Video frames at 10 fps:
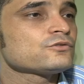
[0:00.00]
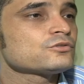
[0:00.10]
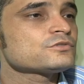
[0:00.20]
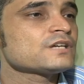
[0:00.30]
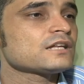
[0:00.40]
A
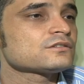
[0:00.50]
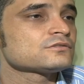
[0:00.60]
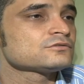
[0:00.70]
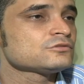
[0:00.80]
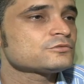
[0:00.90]

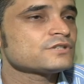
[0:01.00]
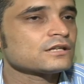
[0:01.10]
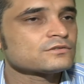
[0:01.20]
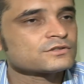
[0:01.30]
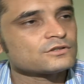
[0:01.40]
construção do Emília
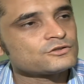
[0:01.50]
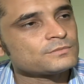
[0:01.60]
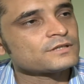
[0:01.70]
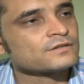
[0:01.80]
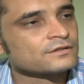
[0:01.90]
Ferreiro na
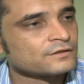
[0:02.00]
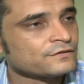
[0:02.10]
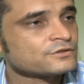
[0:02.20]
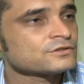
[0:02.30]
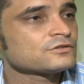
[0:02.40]

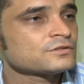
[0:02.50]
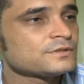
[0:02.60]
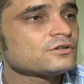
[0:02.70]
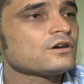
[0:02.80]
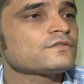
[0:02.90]
Laranjeiras,
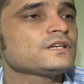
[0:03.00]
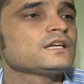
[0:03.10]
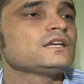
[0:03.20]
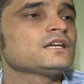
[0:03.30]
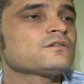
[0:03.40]
até o
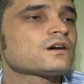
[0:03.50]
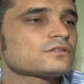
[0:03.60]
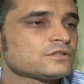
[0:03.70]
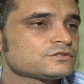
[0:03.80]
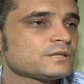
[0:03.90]
momento, não
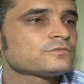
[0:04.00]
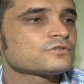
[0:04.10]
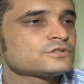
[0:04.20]
começou.